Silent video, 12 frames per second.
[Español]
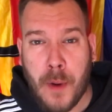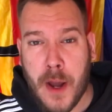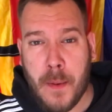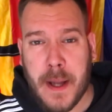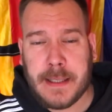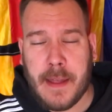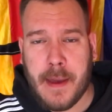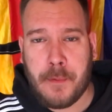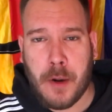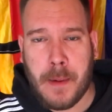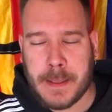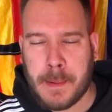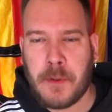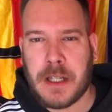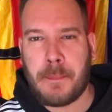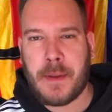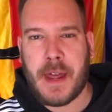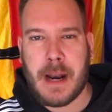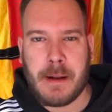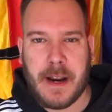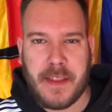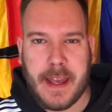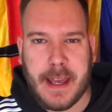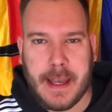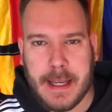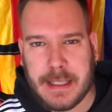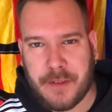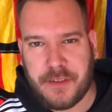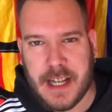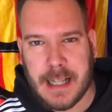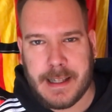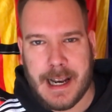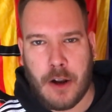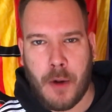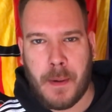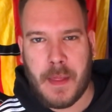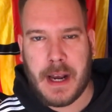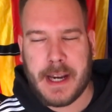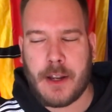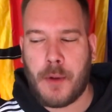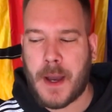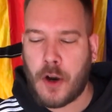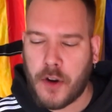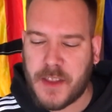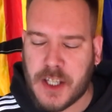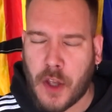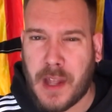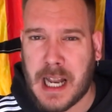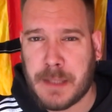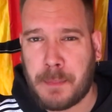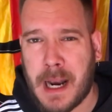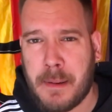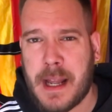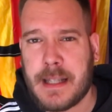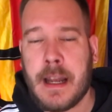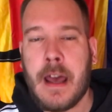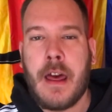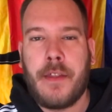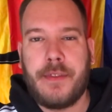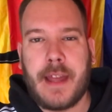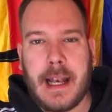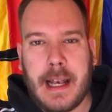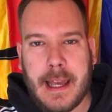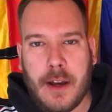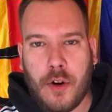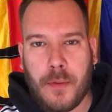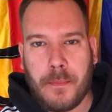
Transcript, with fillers: Bueno, basta de bromas, vamos a empezar a hablar de esa final de la Copa del Rey, o mejor dicho, de las palabras de Leo